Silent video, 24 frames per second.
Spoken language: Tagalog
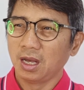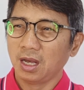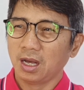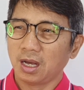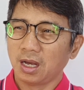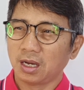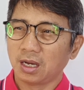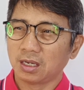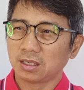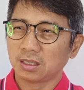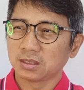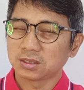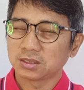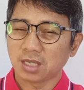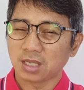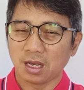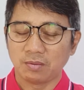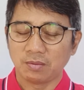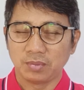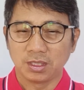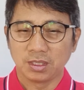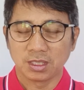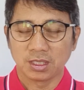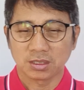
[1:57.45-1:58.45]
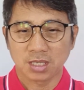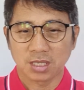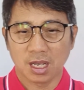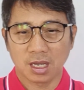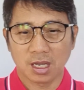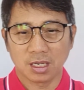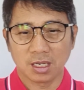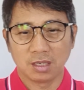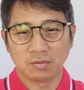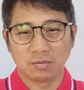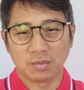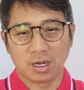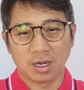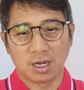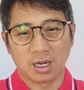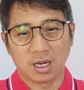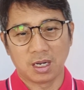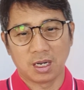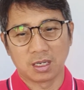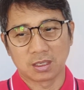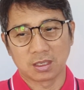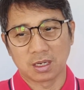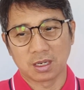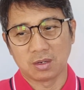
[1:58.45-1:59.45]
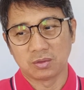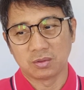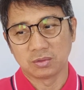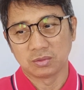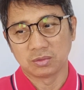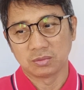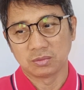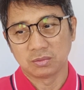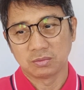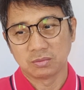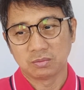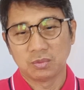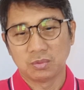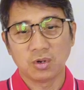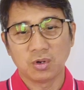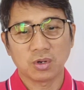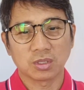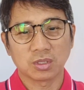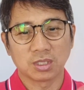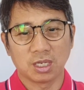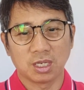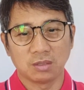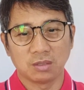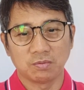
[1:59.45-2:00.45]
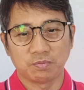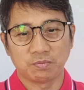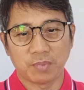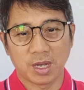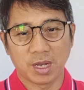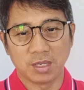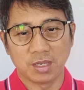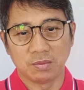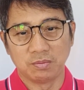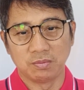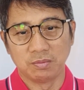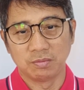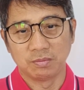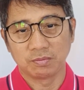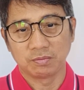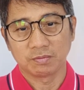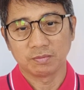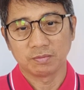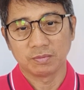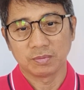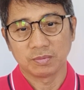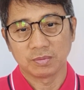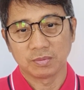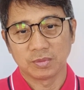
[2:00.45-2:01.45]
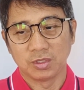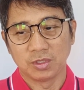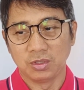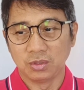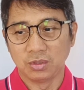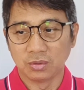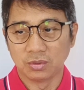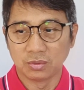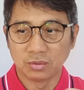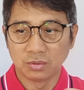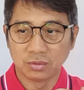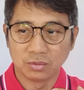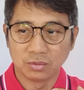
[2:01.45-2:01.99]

Ang sabi niya sa akin, mga around more than 5 yung